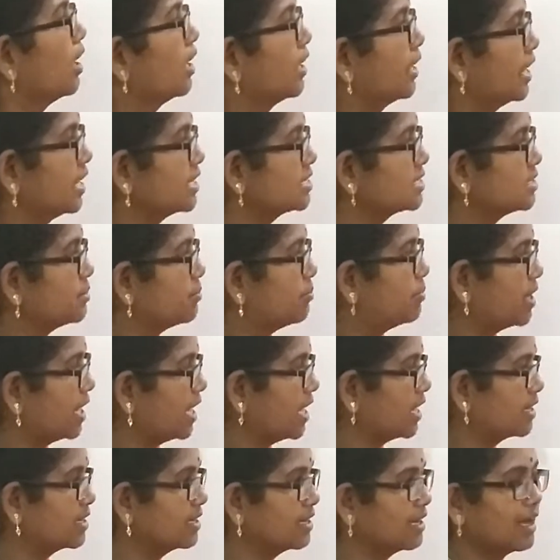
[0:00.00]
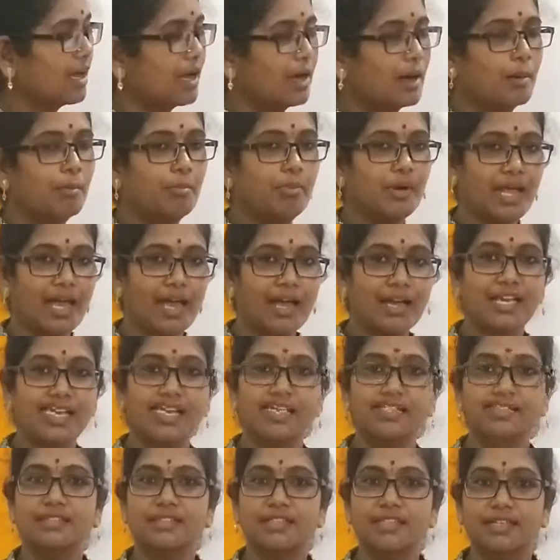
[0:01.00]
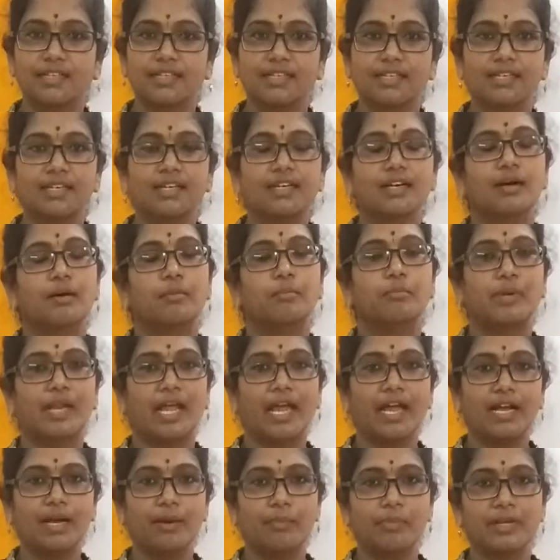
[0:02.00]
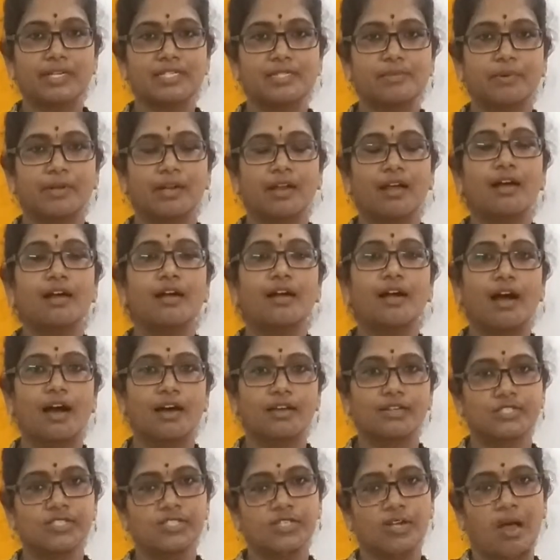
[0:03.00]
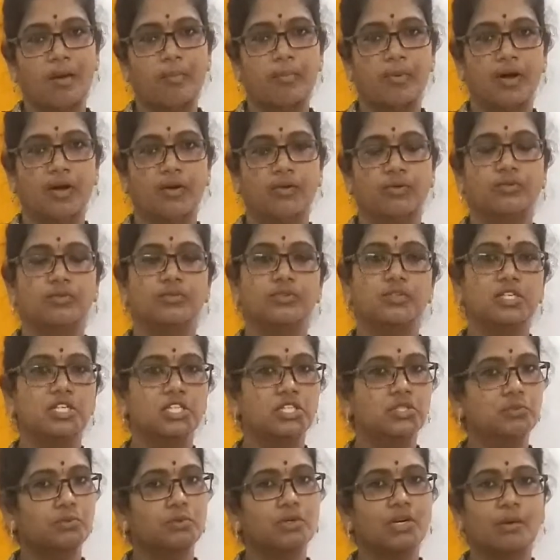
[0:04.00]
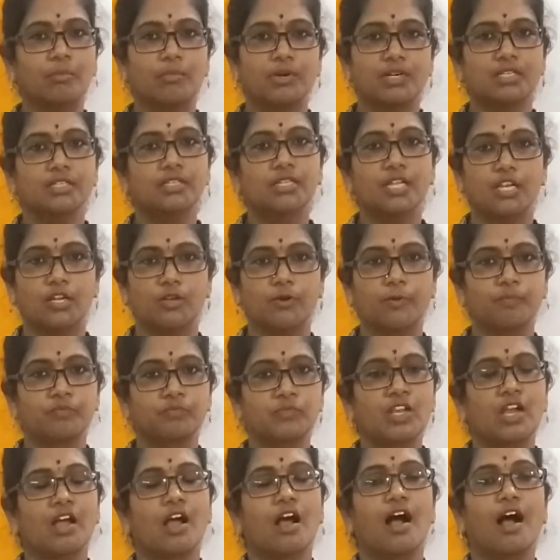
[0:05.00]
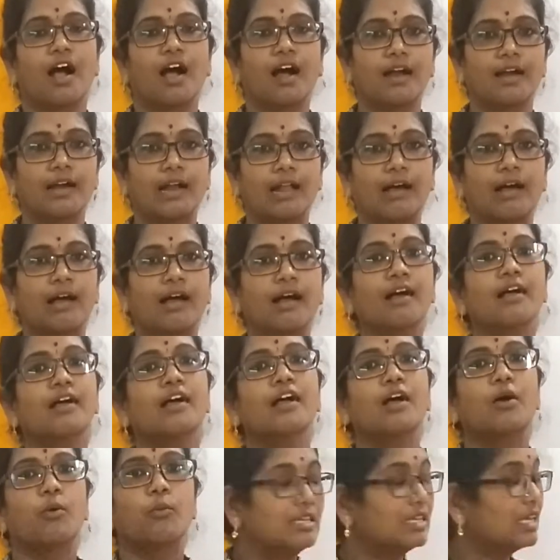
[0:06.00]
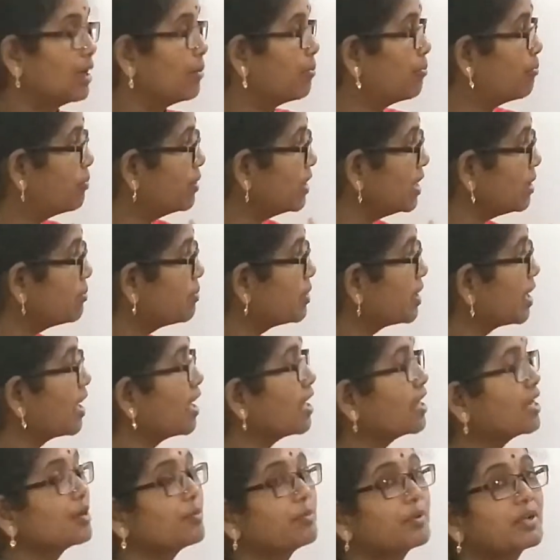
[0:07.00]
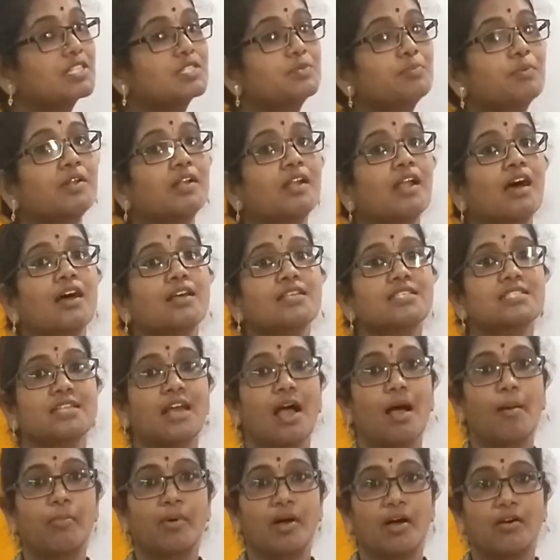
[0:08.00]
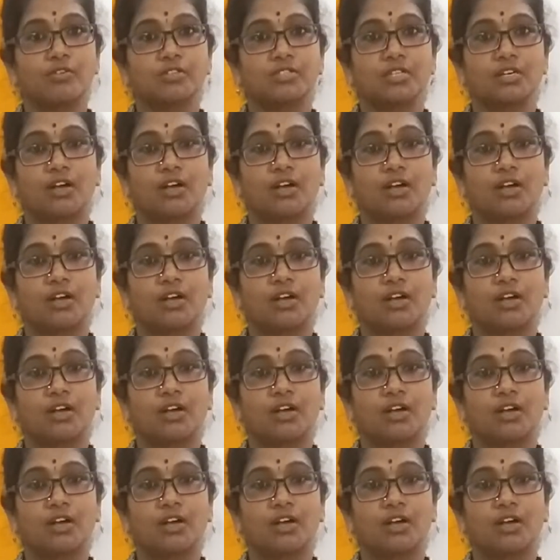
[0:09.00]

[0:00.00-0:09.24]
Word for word: நெக்ஸ்ட் பிரேக் பிரேக் எதுக்கு பிரேக்கை ப்ரெஸ் பண்ணால் கார் ஸ்டாப் ஆகும் இதுவும் நமக்கு தெரியும் ஆனால் எப்படி பிரேக்கு ப்ரெஸ் பண்ணால் ஸ்டாப் ஆகுது